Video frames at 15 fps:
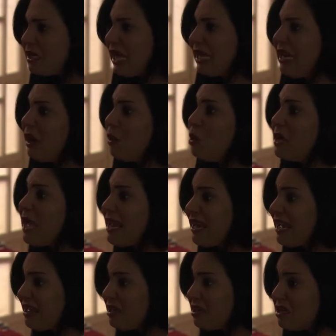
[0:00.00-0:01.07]
يعني
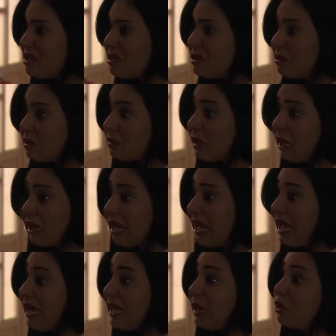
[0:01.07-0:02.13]
اخويا انا
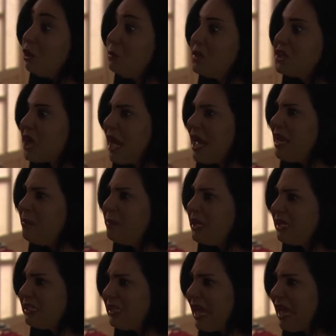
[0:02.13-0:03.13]
هياخد مش اقل من